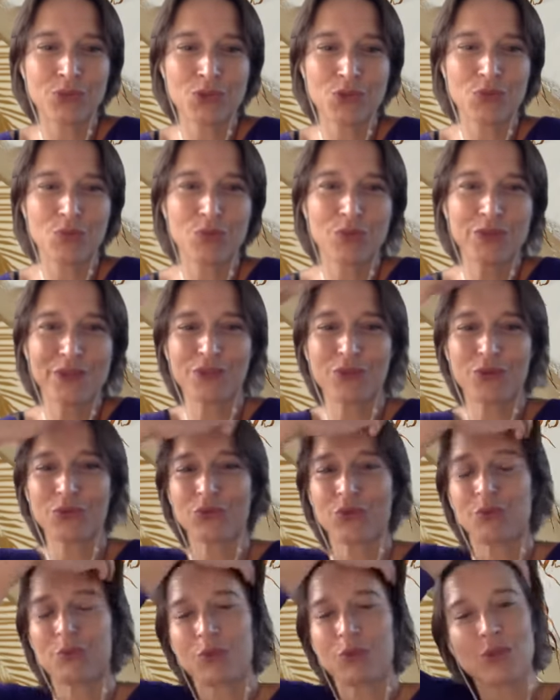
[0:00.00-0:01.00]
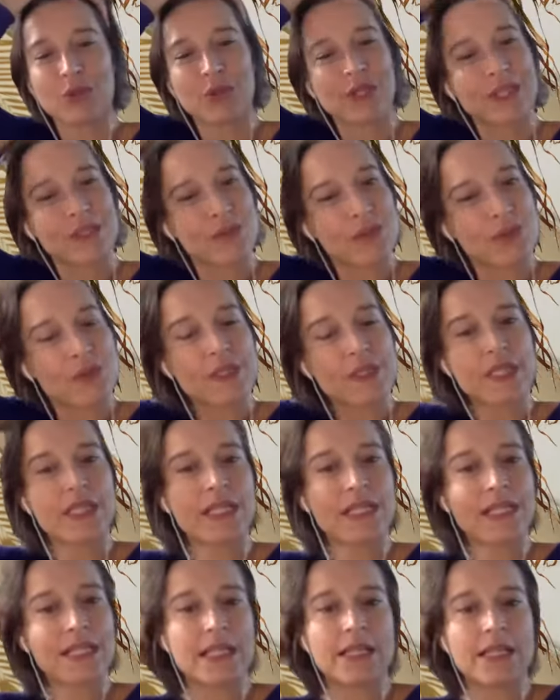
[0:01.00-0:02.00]
J'ai toujours bossé dans l'entrepreneuriat
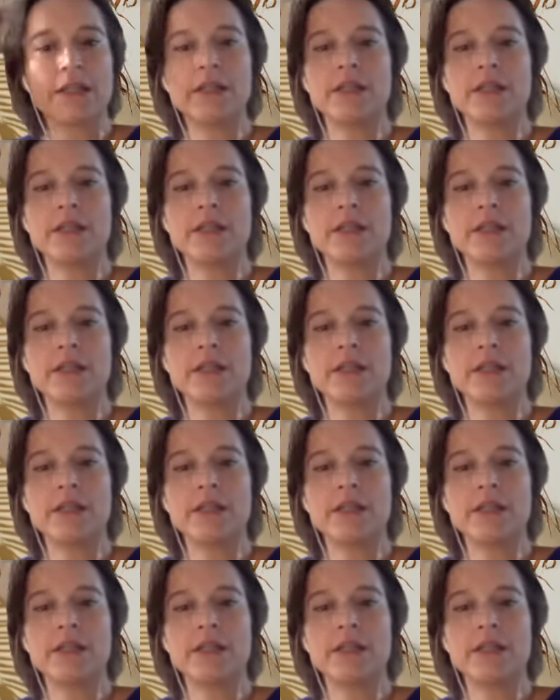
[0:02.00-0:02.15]
social.